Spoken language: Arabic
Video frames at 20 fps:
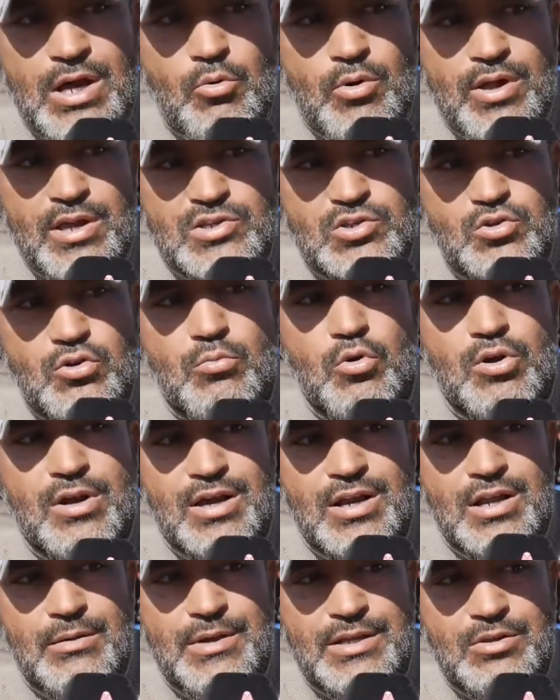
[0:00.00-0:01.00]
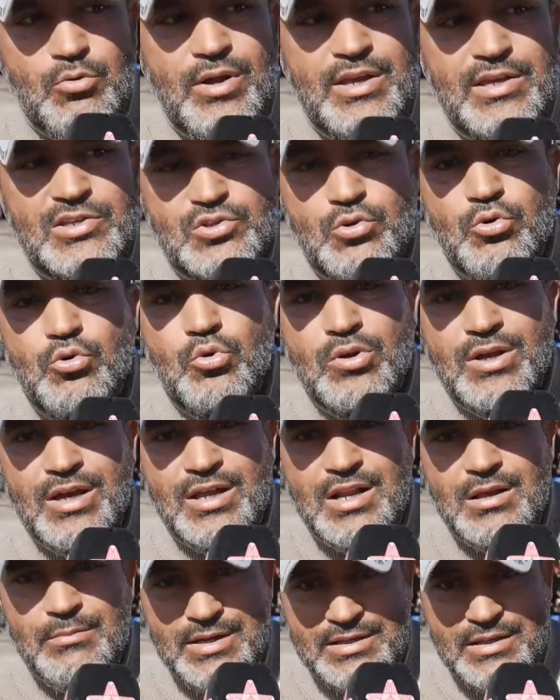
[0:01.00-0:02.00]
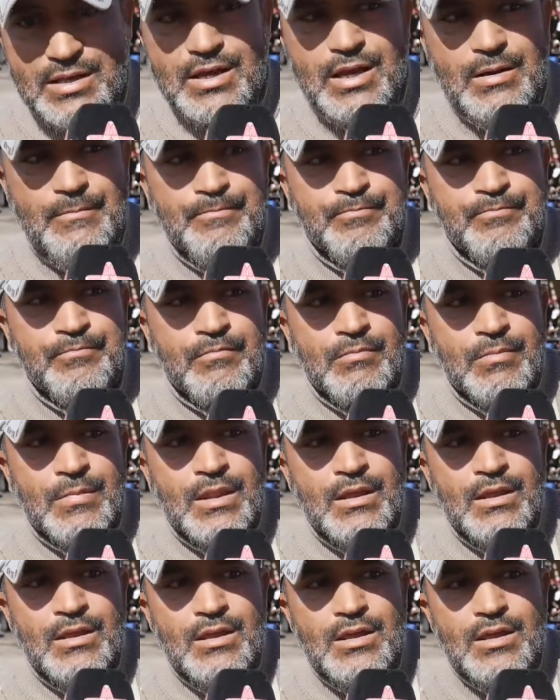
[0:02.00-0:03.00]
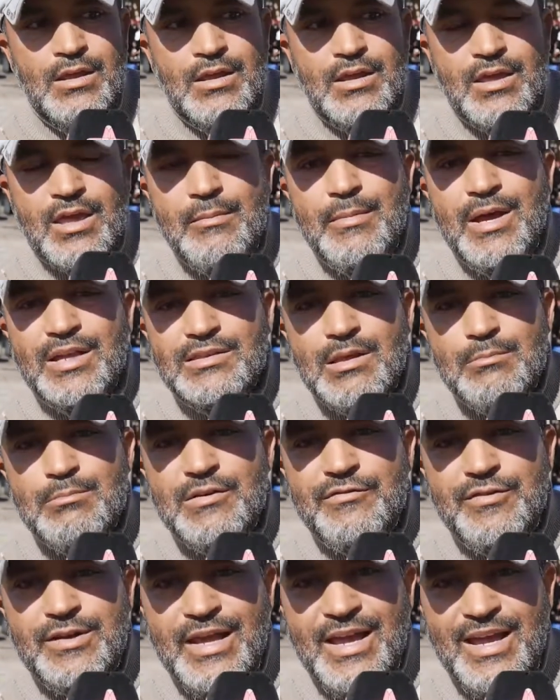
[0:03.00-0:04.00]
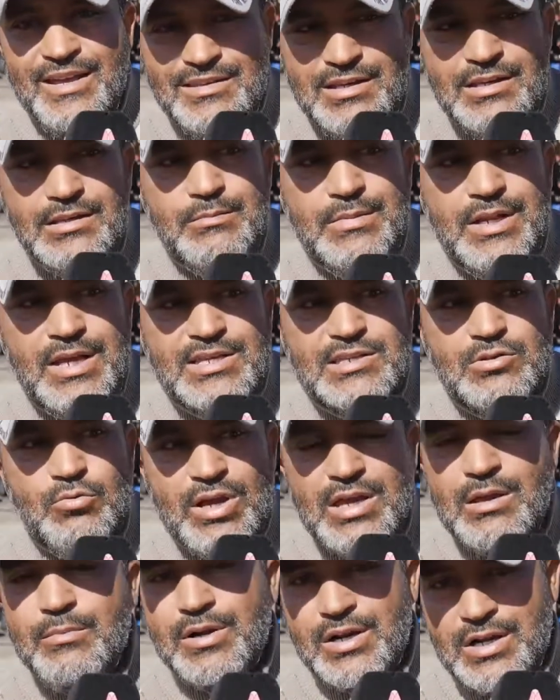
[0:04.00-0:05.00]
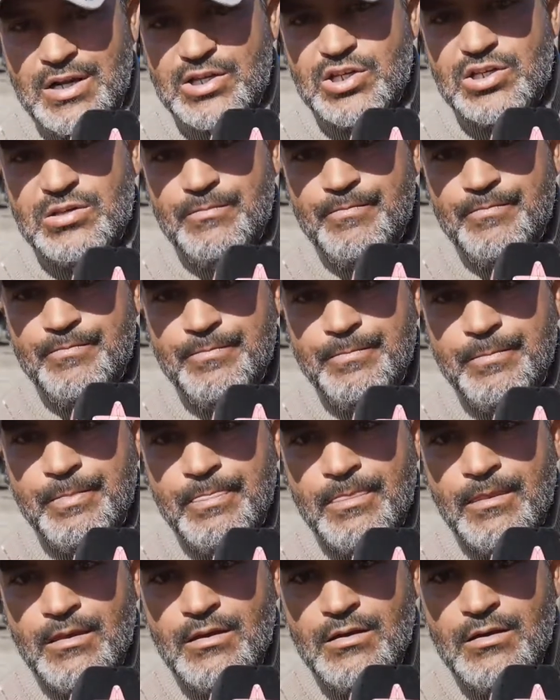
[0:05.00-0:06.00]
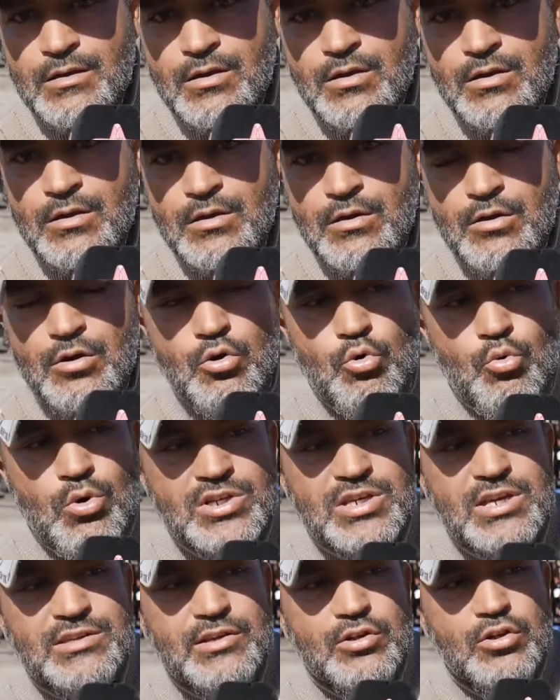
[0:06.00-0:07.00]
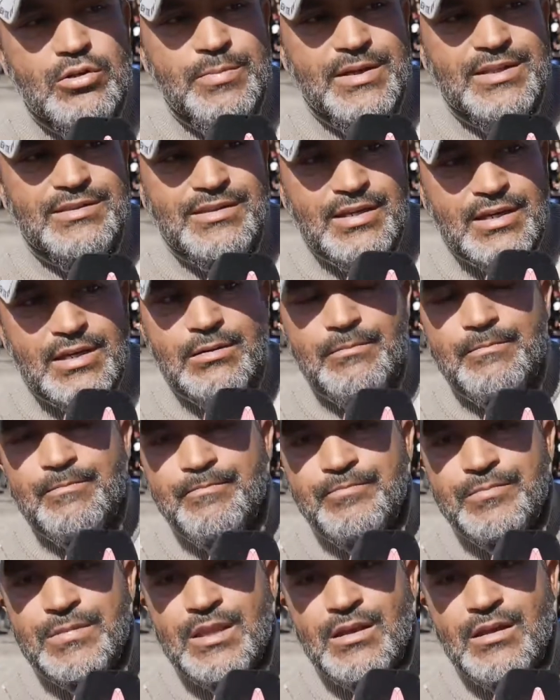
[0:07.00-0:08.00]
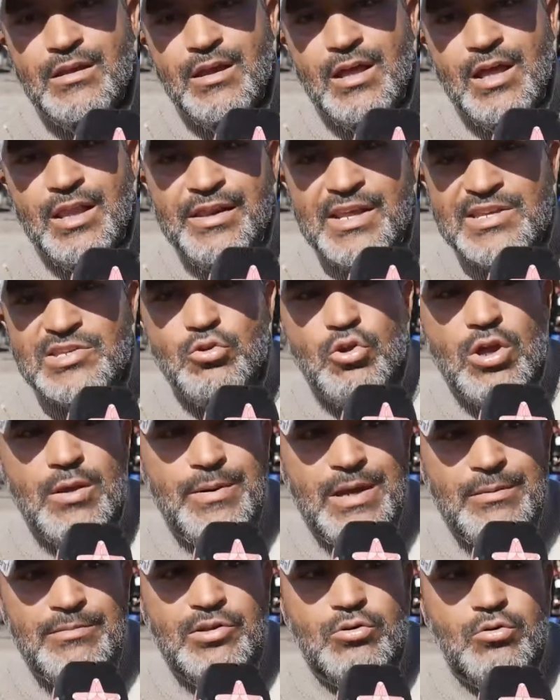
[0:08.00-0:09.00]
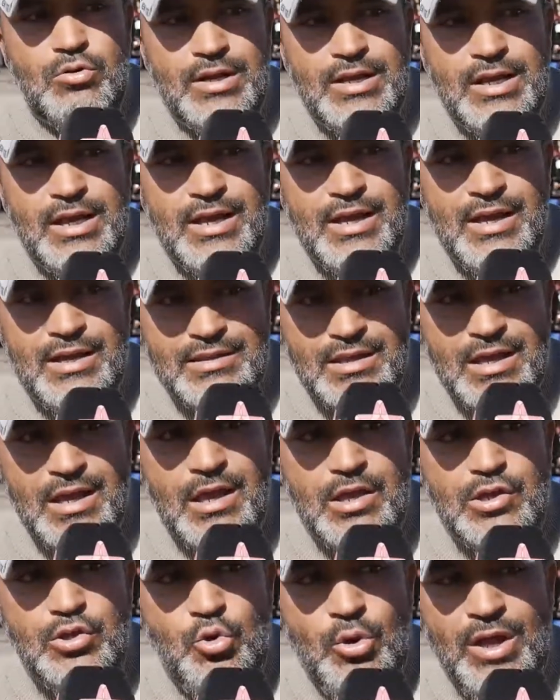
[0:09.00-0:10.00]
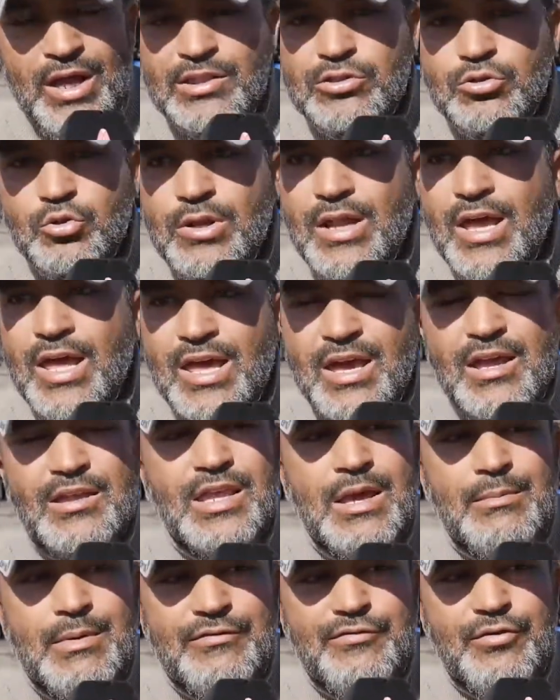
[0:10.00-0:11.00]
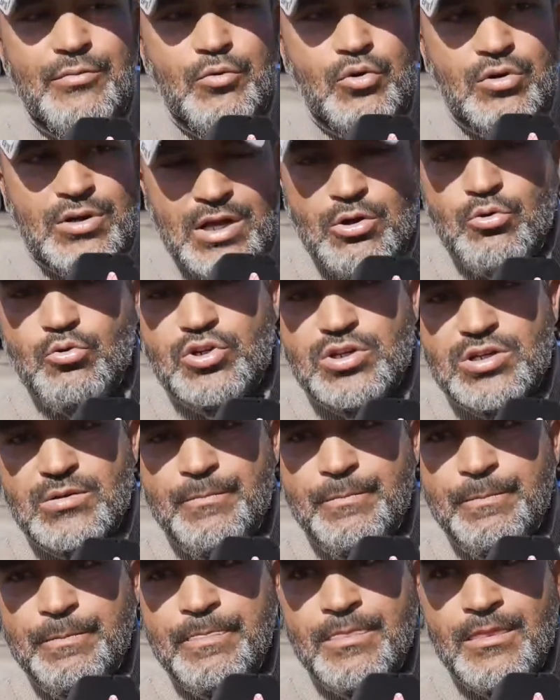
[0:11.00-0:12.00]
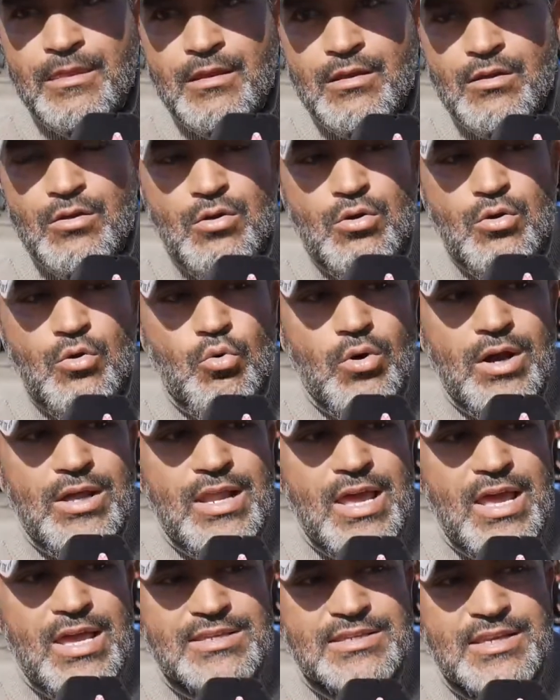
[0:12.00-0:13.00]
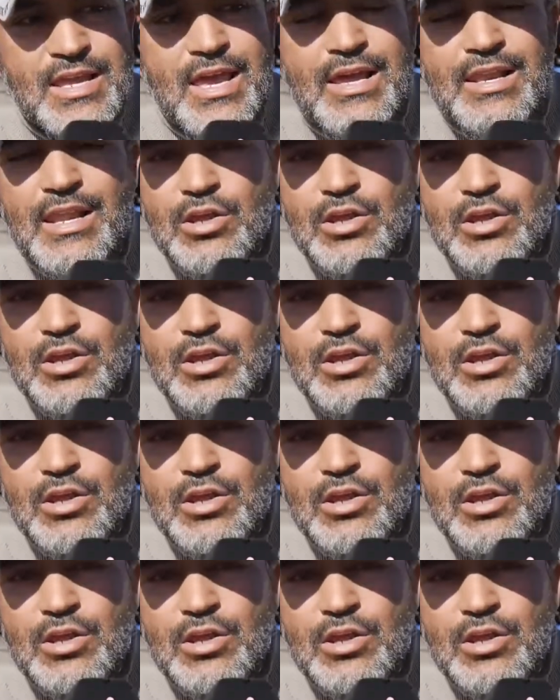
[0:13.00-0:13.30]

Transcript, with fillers: ويصوم كرامة ويصون كرامتها كما تم في العديد من أسواق مراكش وجدير بالذكر أن سوق باب دكولا هذا يعد الأقدم في مراكش ولا زال